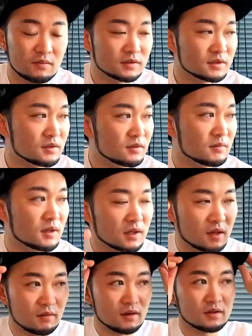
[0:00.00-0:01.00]
もちろん
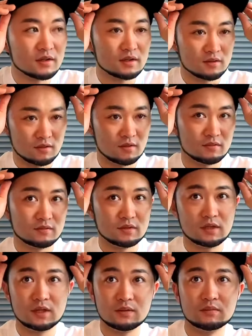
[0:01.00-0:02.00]
マナー悪い人
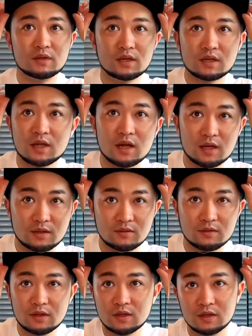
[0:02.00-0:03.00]
に、できてない
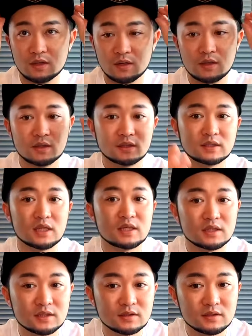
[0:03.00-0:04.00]
人に
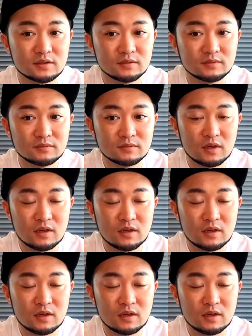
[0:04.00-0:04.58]
指摘する、